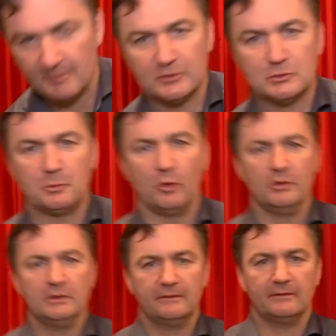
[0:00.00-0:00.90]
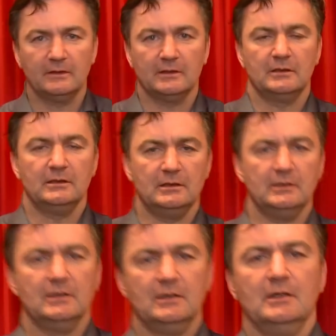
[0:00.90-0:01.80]
mal einen Sprung jetzt hier in
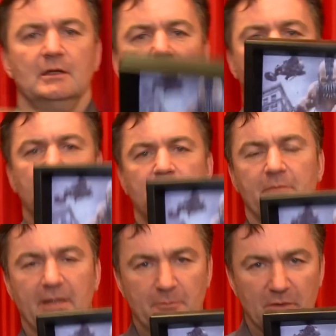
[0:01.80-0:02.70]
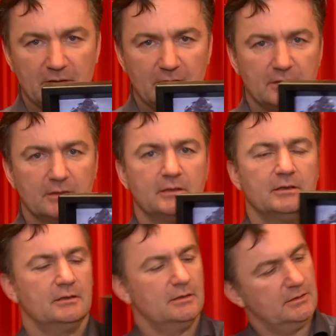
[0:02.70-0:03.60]
die
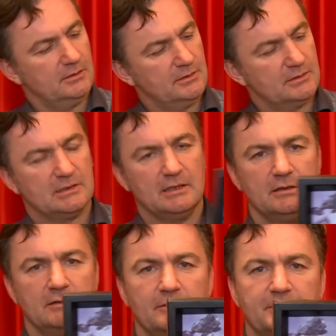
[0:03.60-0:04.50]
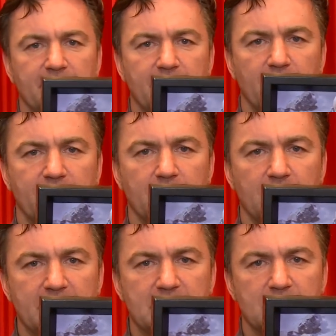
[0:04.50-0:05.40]
Batman-Szene. Das ist aus dem
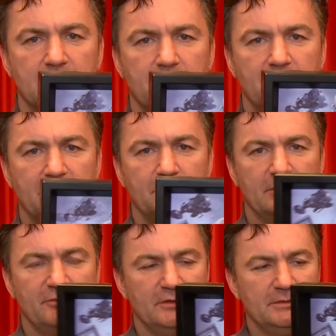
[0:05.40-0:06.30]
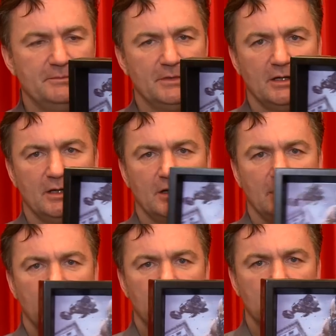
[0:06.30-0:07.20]
letzten Batman-Film.
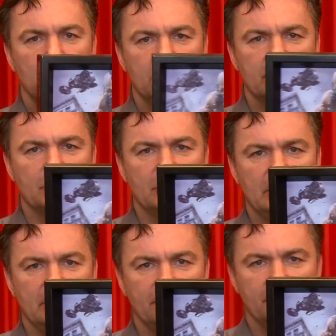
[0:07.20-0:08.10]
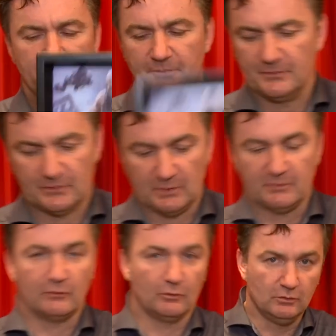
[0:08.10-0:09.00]
Gutes Motiv. Gibt es
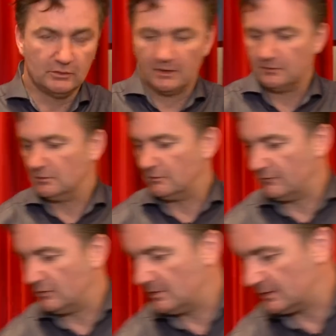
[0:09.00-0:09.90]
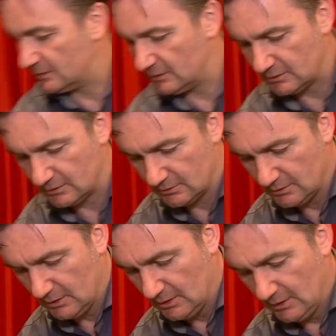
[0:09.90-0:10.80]
also hochkant, querformatig.
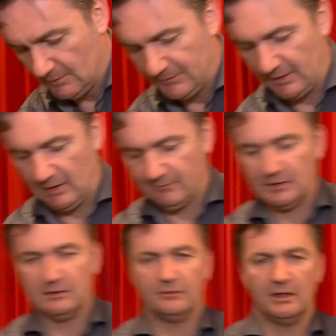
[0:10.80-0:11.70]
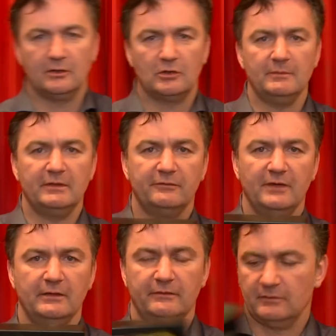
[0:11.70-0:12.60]
Dann haben wir hier für alle
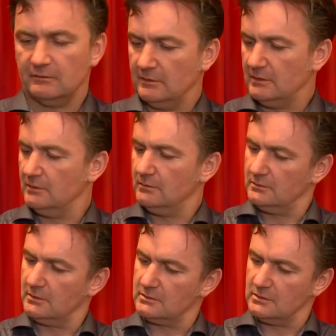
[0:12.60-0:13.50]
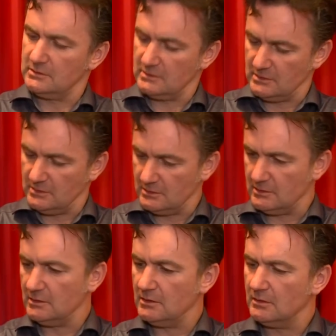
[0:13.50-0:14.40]
Comics-Fans, was haben wir hier? Das sind jetzt hier
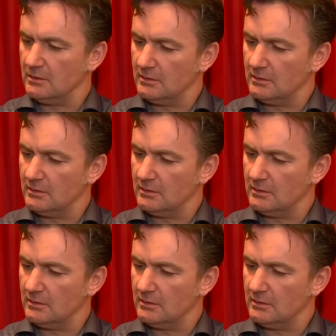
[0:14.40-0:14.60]
die,